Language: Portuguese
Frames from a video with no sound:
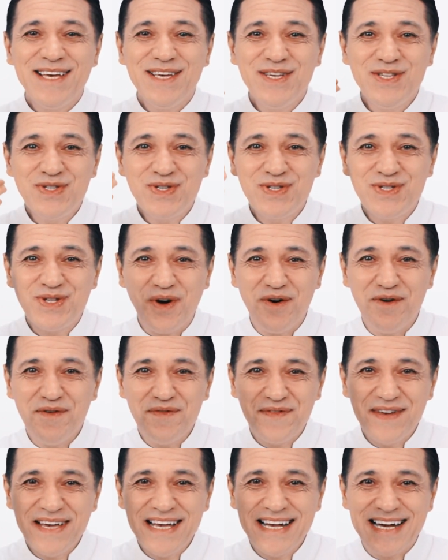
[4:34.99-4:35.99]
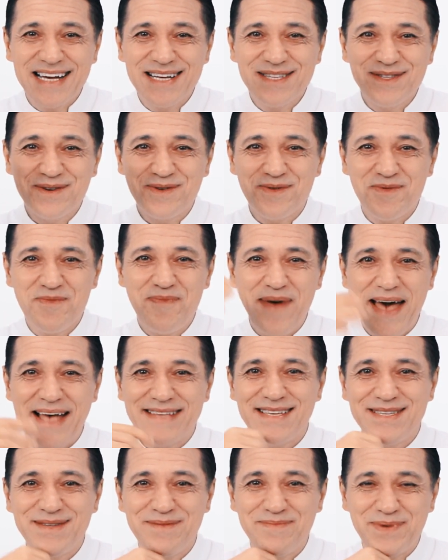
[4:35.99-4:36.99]
Estou ficando com
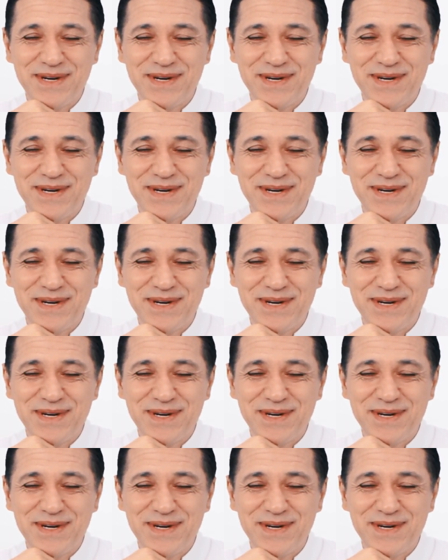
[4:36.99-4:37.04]
pele de